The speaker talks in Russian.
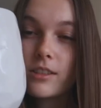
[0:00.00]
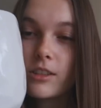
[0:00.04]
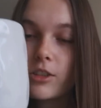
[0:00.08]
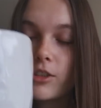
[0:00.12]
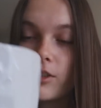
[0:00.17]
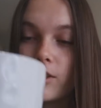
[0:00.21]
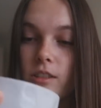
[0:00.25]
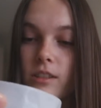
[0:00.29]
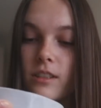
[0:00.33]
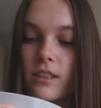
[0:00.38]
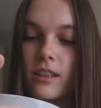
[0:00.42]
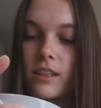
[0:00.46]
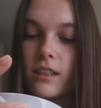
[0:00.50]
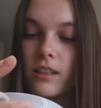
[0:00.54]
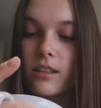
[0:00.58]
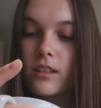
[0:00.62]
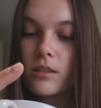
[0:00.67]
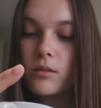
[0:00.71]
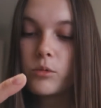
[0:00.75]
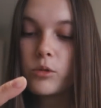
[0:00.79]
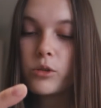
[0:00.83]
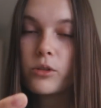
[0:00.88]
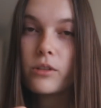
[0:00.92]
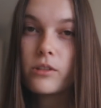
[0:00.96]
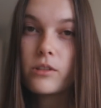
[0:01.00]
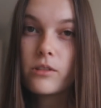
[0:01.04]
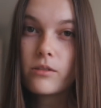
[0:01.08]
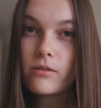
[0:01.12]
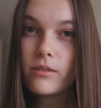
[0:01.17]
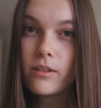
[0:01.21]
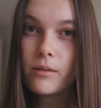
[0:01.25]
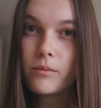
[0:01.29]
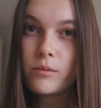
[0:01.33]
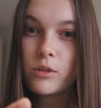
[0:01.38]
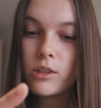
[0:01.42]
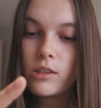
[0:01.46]
Скажите, как это работает с
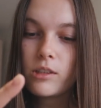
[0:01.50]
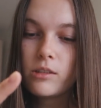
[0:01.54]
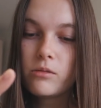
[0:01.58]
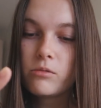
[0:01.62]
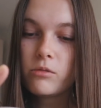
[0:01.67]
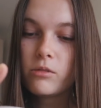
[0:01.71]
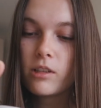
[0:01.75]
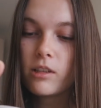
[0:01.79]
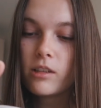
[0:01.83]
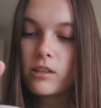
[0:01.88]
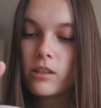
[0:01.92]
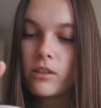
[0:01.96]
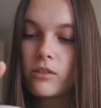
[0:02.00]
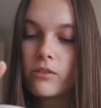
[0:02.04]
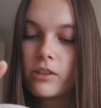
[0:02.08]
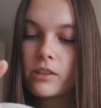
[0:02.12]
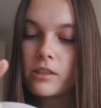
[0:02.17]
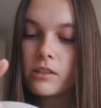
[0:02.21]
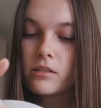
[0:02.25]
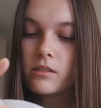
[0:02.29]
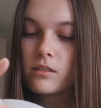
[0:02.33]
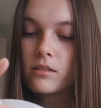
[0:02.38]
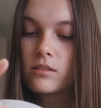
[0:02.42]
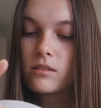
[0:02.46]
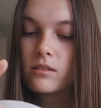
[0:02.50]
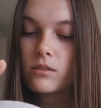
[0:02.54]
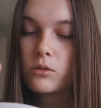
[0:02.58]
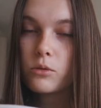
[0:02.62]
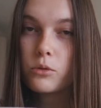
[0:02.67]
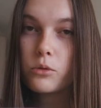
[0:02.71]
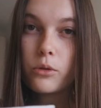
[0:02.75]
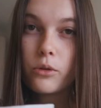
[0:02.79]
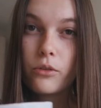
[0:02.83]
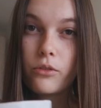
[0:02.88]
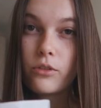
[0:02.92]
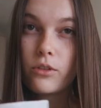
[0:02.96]
вами? Действует ли на вас
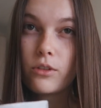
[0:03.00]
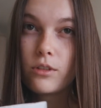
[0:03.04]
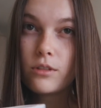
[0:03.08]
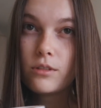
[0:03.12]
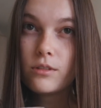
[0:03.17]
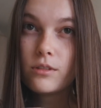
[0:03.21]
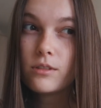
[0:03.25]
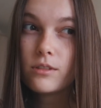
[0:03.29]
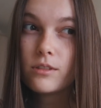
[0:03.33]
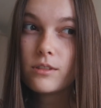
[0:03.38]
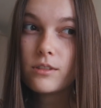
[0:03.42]
кофе